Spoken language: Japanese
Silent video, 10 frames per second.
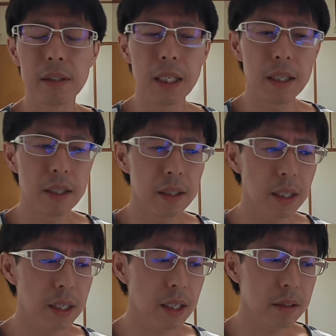で、
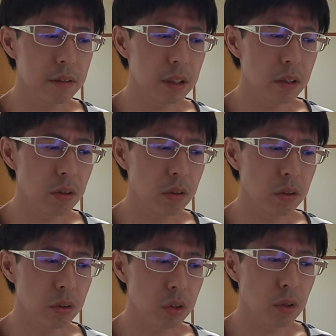適格事
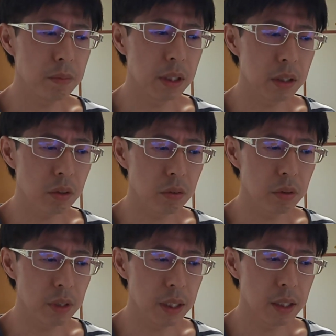業証明
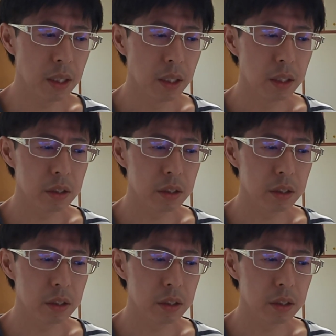書で、